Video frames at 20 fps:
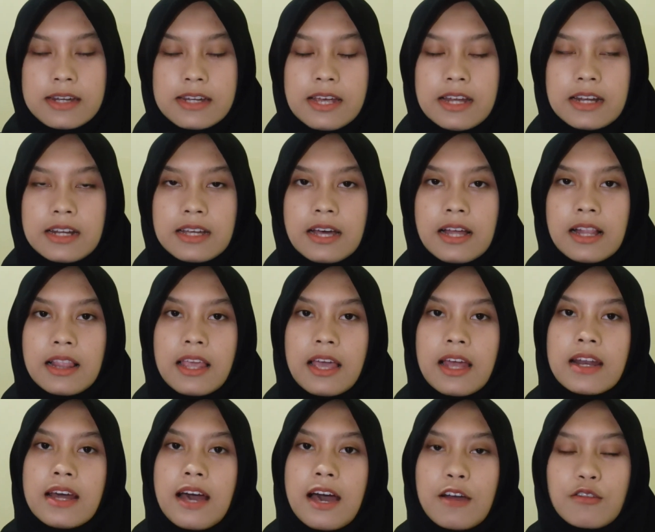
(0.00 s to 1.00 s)
dan
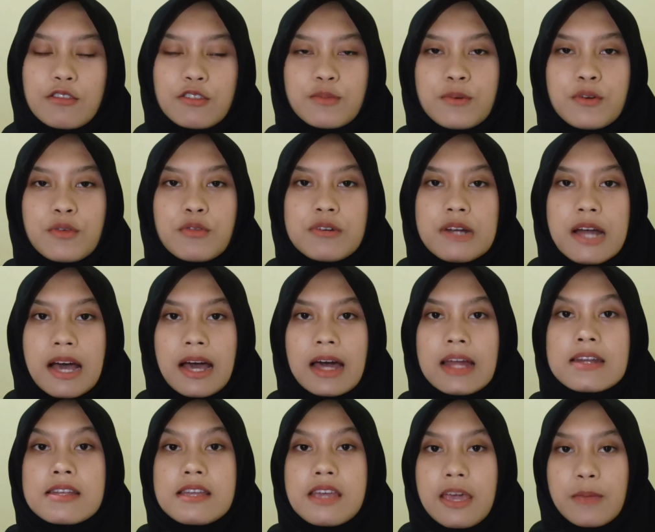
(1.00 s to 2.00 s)
kalian harus
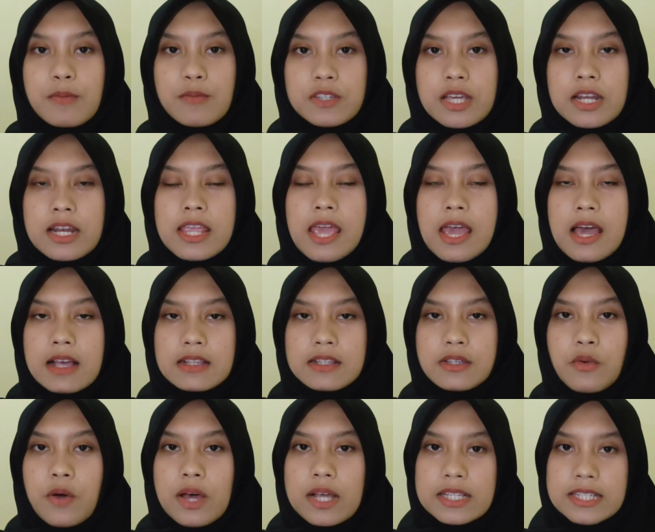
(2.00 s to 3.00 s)
menggunakan caption yang
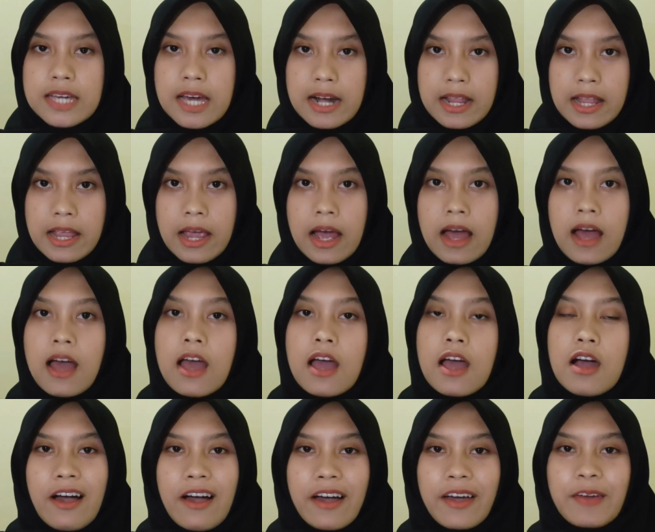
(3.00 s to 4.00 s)
sewajarnya.
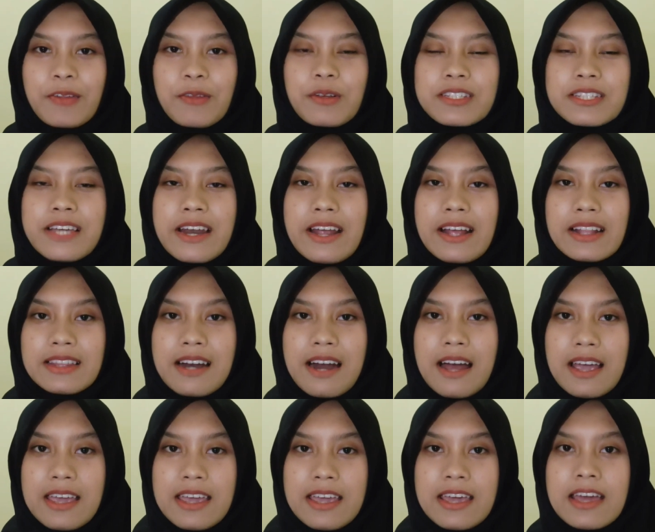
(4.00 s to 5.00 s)
Oke untuk cara yang
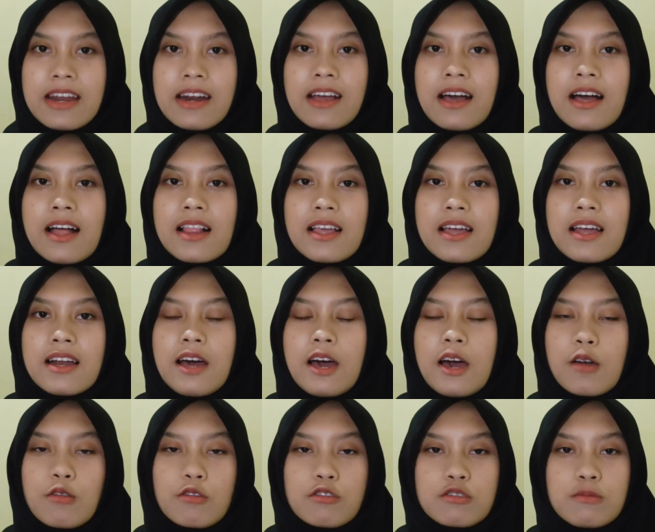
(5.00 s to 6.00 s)
terakhir, kalian
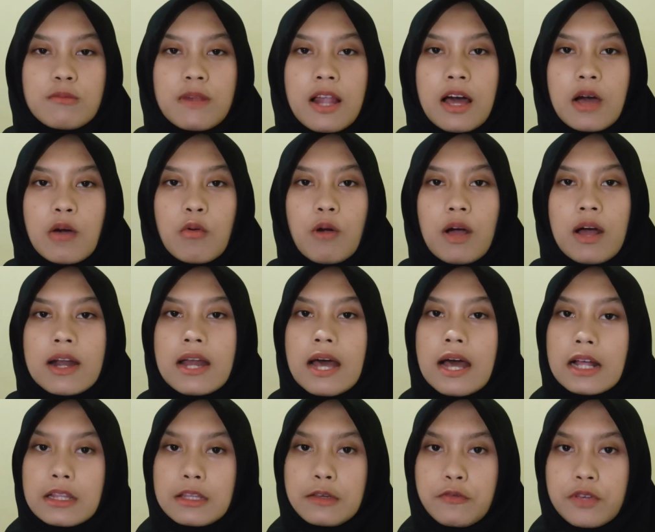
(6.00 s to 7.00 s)
harus melakukan
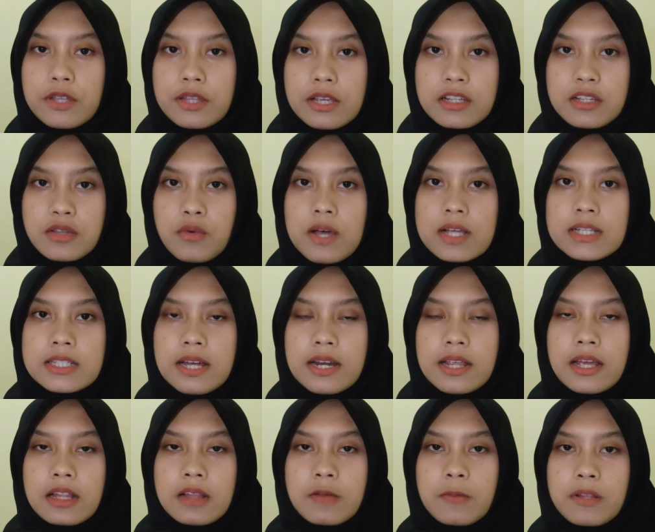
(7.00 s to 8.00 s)
aktivitas
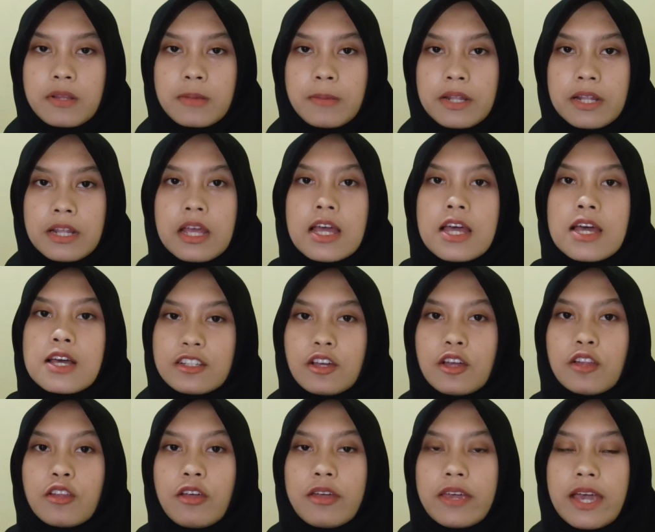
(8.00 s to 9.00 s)
sewajarnya teman-teman.
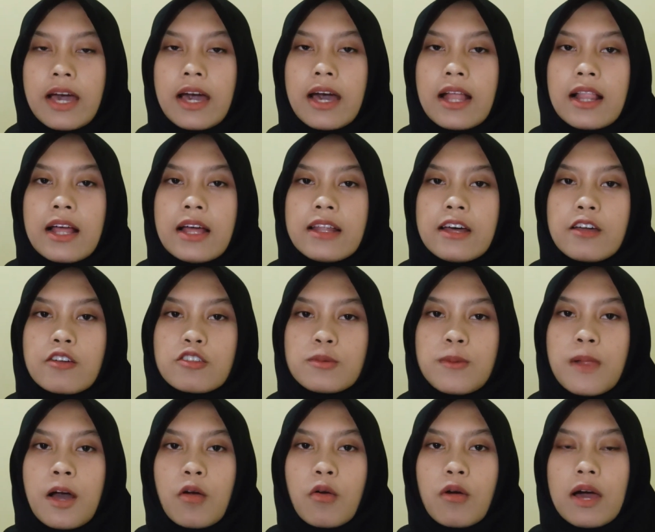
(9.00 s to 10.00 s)
Contohnya kalian
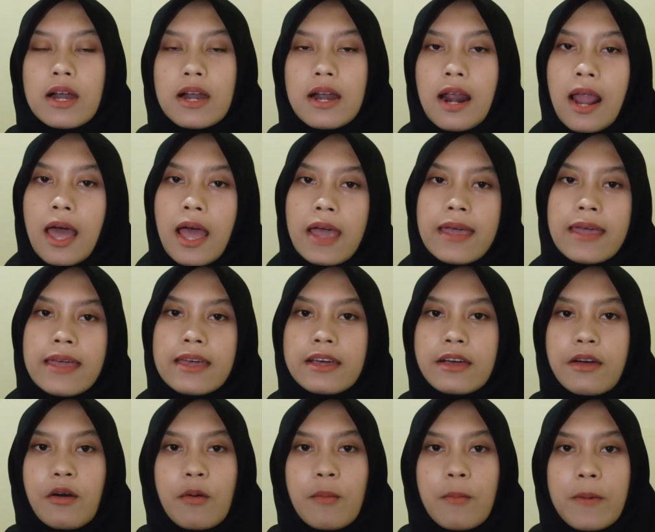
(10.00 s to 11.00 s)
harus melakukan like,
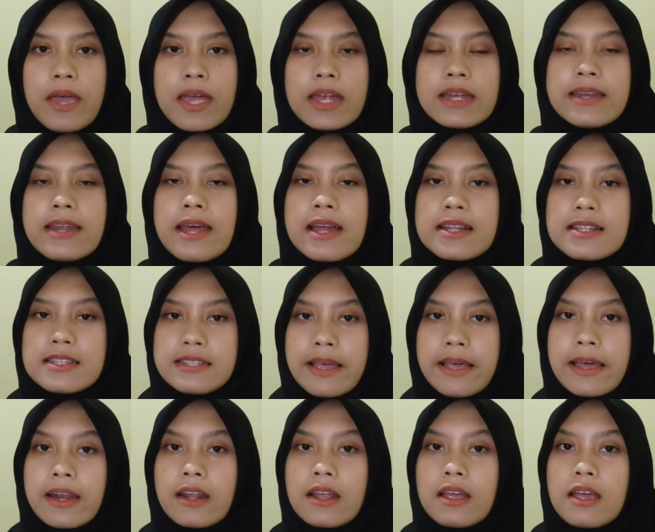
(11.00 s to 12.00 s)
komen, dan
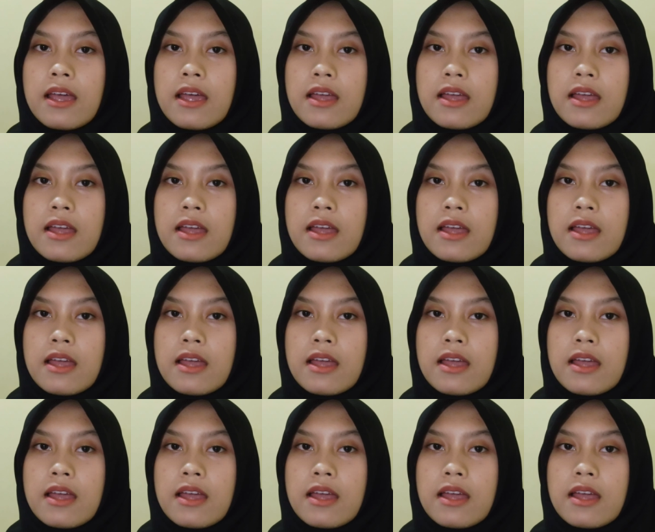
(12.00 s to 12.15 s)
share